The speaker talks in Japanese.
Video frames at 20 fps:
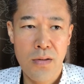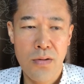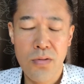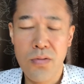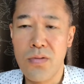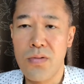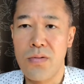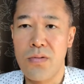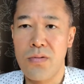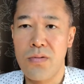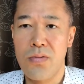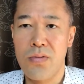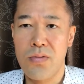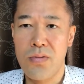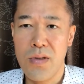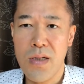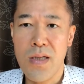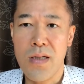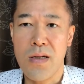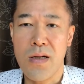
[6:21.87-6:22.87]
いうふ
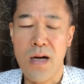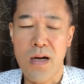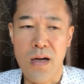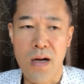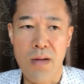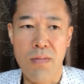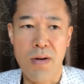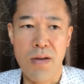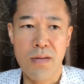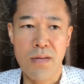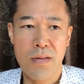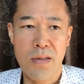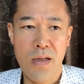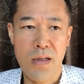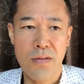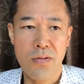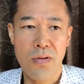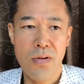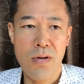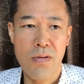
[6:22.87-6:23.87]
うに考えます。だ
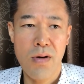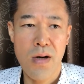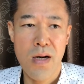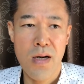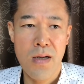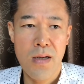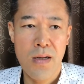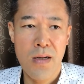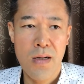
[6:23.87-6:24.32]
からそれは